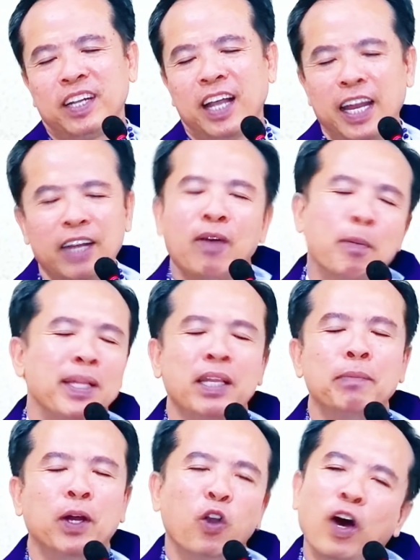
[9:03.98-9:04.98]
à, đi vào bài
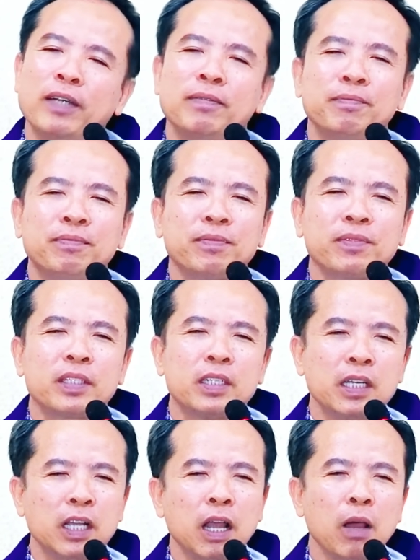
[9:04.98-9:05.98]
tin mừng luôn
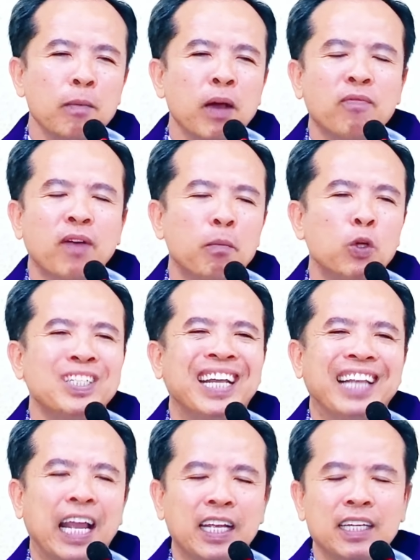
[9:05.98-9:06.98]
bước vào mùa
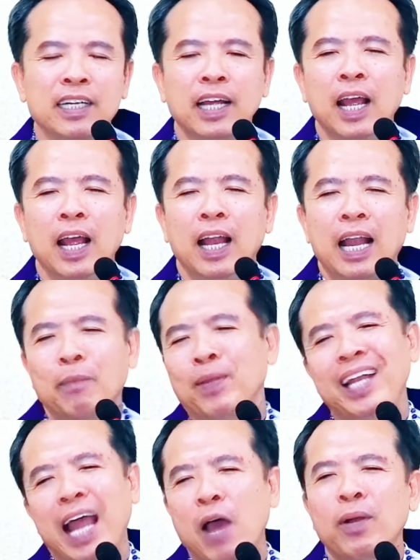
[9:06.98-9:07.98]
chay thánh làm
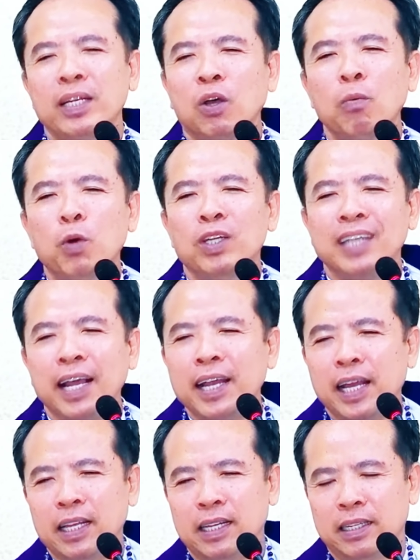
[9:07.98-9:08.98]
thế nào để sống mùa chay
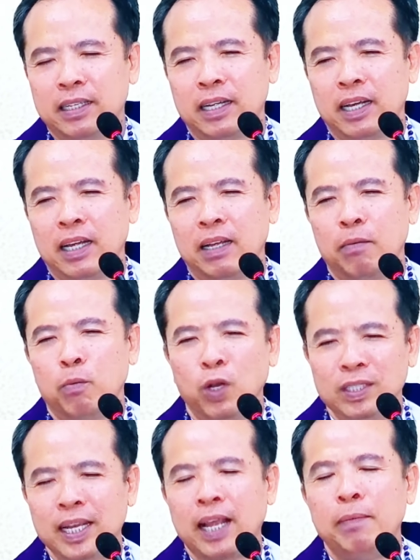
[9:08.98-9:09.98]
đây à,
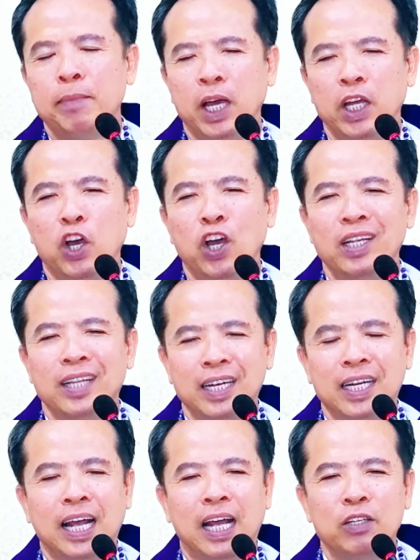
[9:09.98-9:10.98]
mùa chay mời gọi
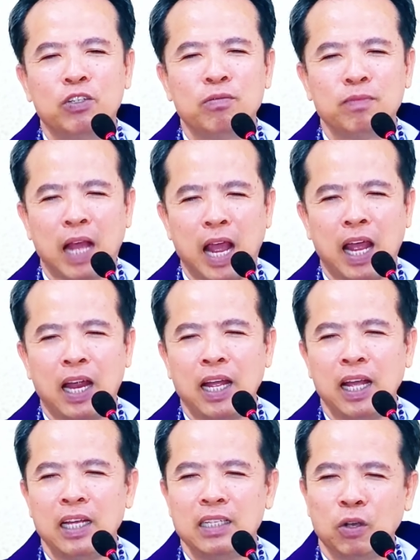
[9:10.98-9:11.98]
tất cả chúng ta
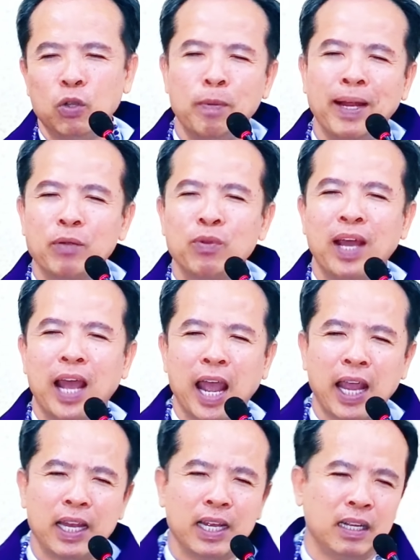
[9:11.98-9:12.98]
giống như bài đọc thứ
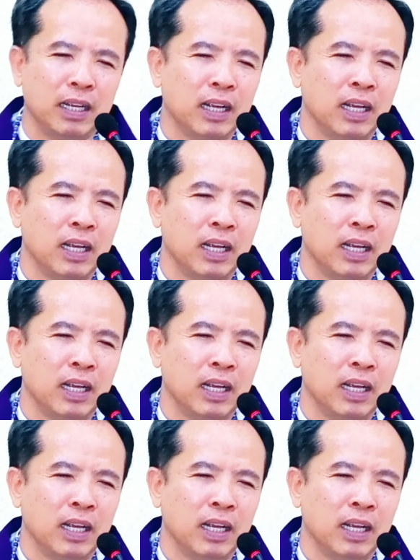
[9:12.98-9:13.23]
hai đấy